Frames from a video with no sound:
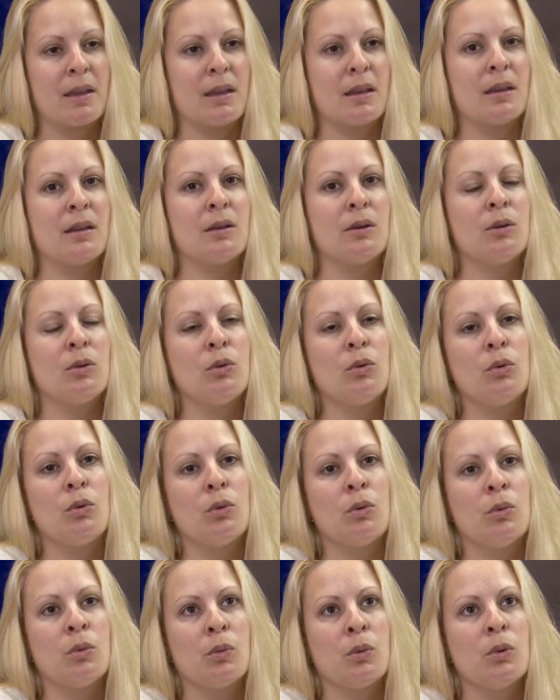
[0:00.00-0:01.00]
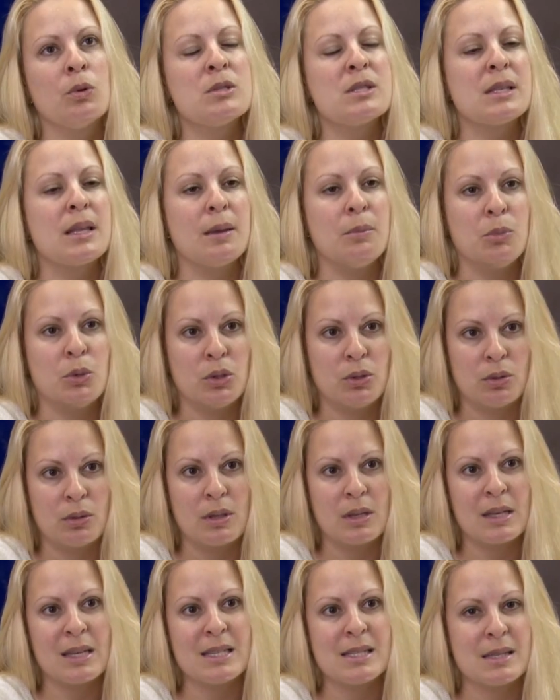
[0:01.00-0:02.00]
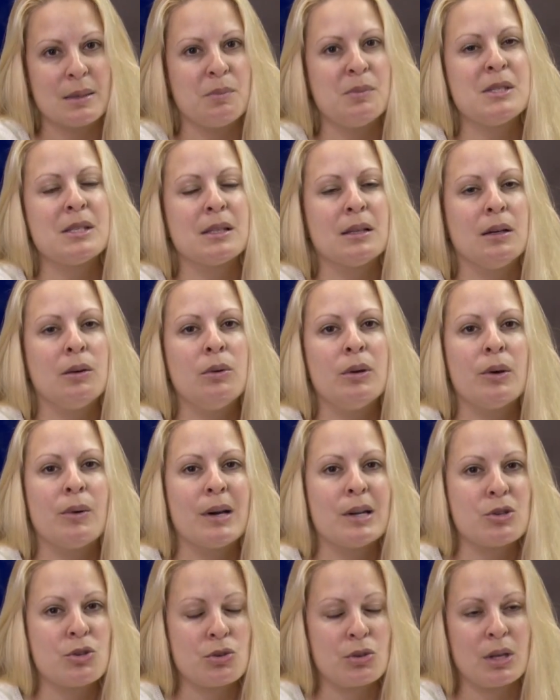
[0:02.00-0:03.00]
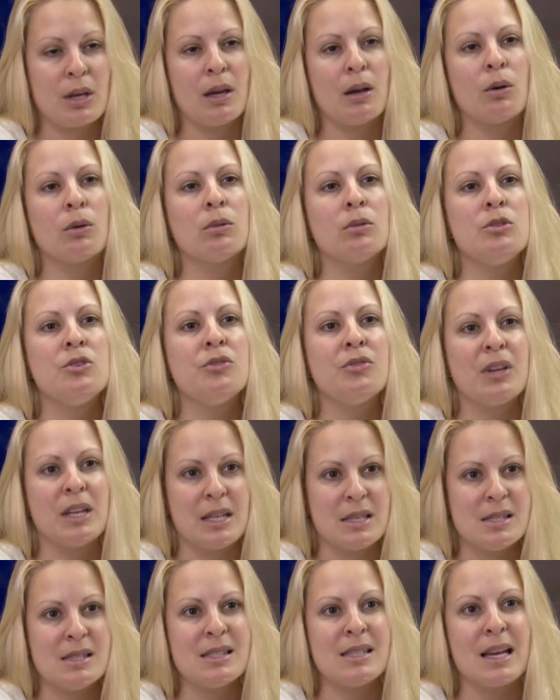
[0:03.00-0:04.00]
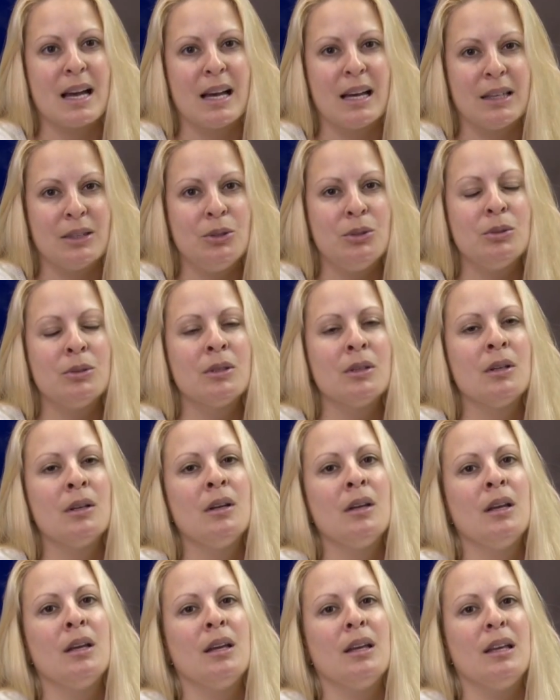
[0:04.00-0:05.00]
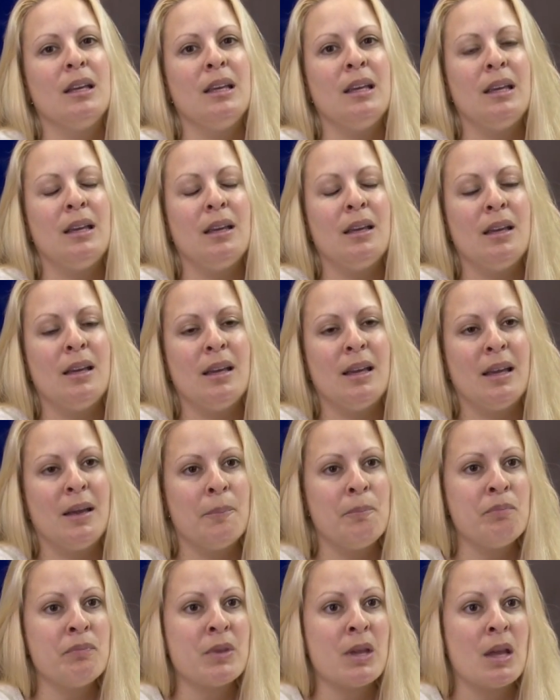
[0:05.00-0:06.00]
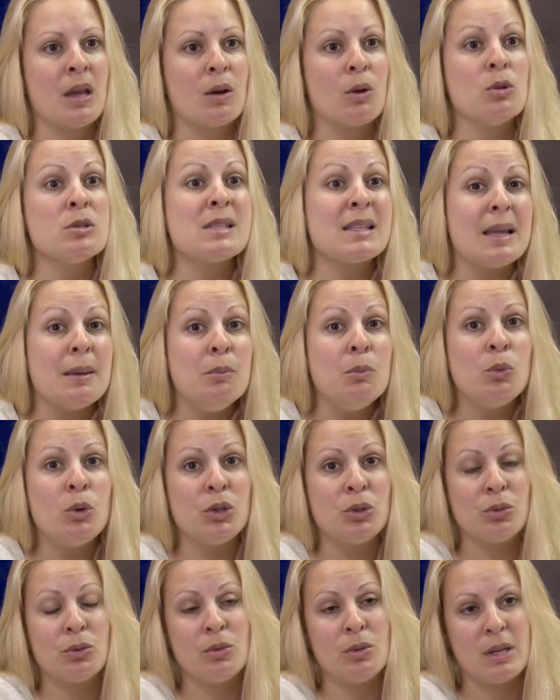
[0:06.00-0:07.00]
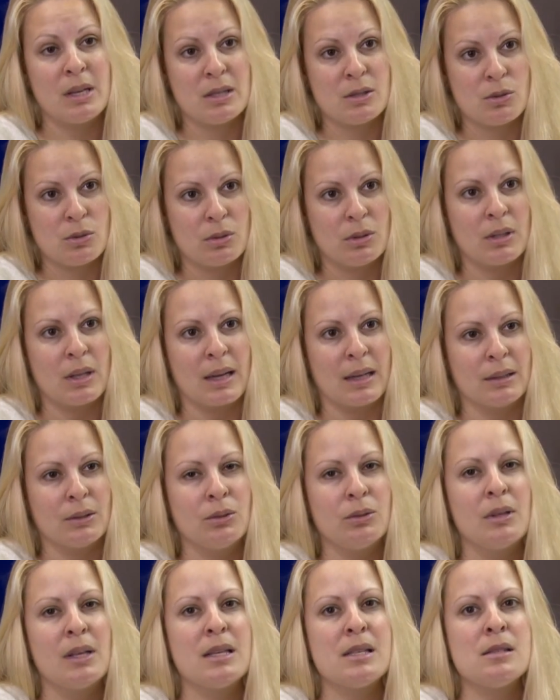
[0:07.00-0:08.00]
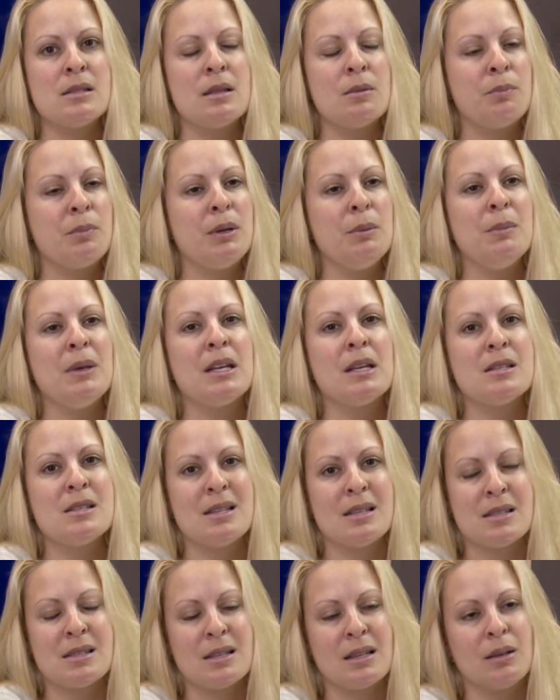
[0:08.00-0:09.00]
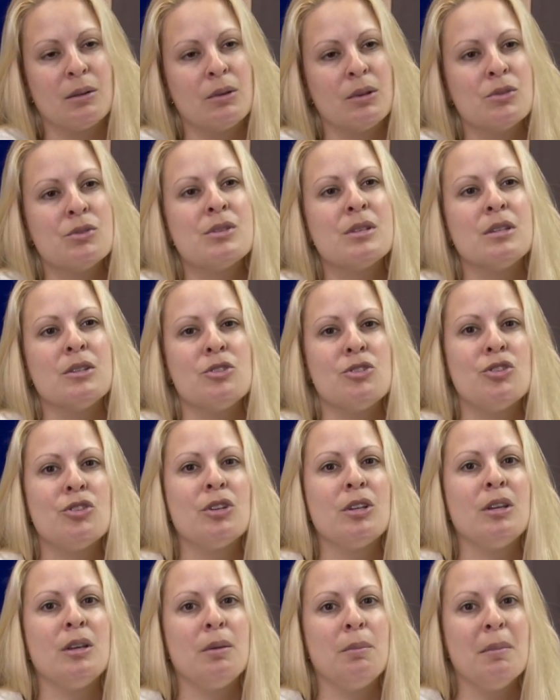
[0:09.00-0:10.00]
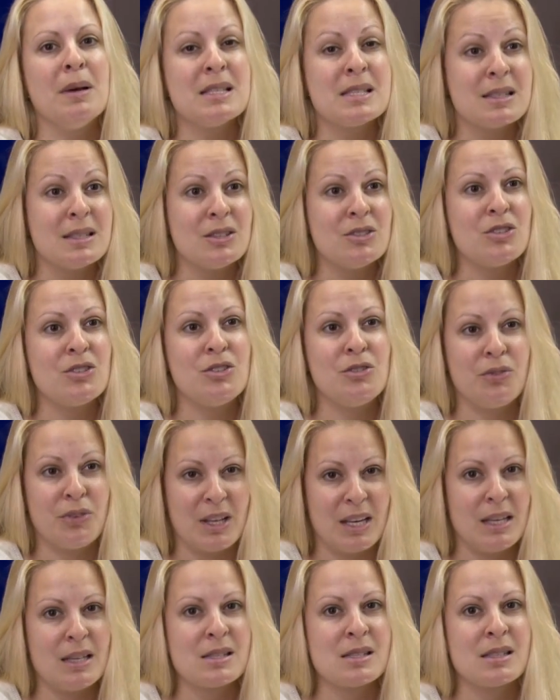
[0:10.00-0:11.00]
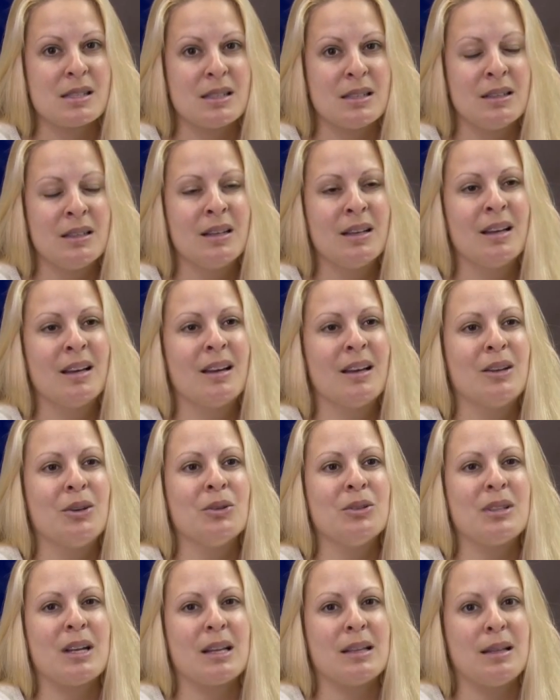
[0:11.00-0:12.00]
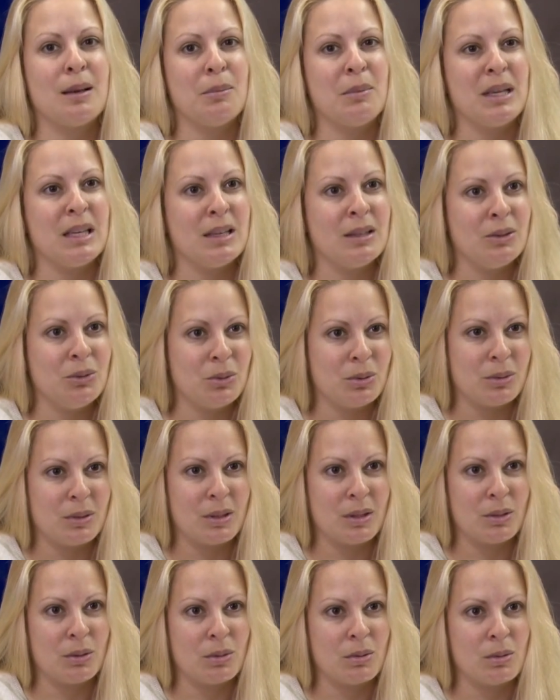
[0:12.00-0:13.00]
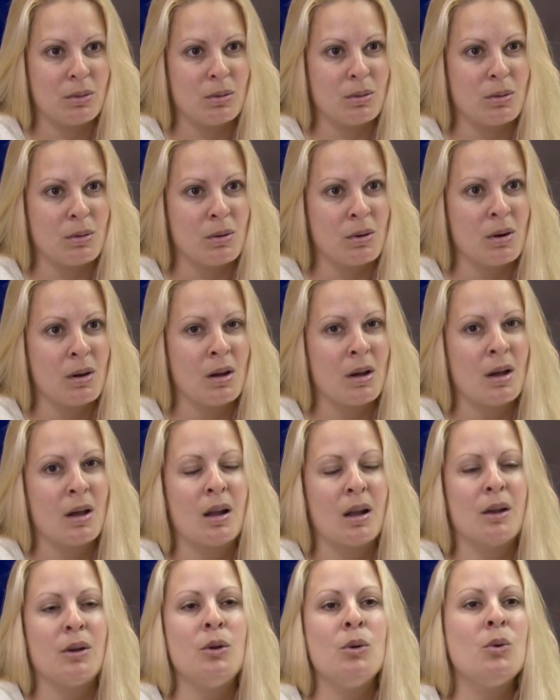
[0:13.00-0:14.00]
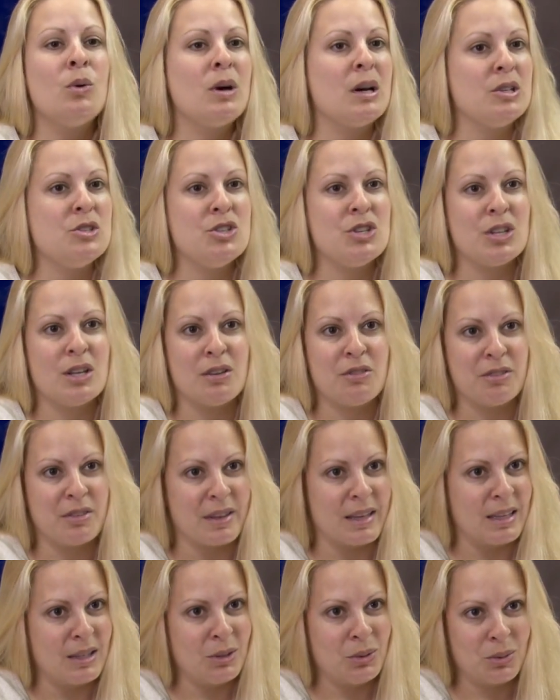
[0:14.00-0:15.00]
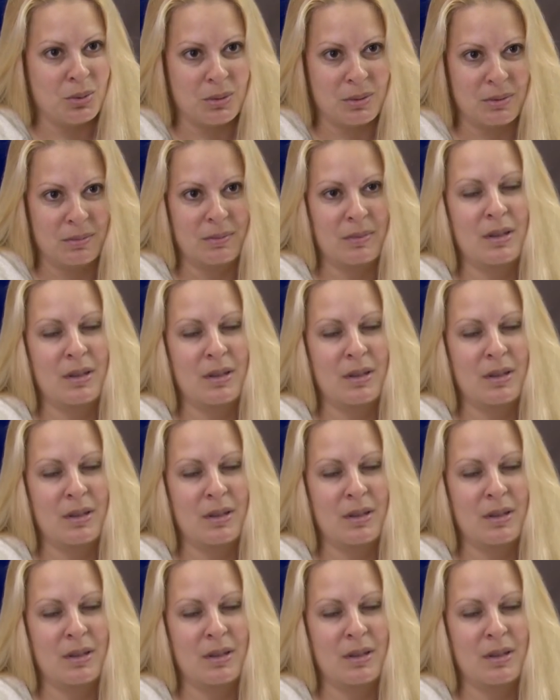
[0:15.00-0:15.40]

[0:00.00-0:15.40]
Eu gostei muito da recepção, eu acho que é algo diferenciado e Gostei muito do resultado. Desde a primeira sessão eu senti bastante diferença no tratamento. Eu nunca tinha feito.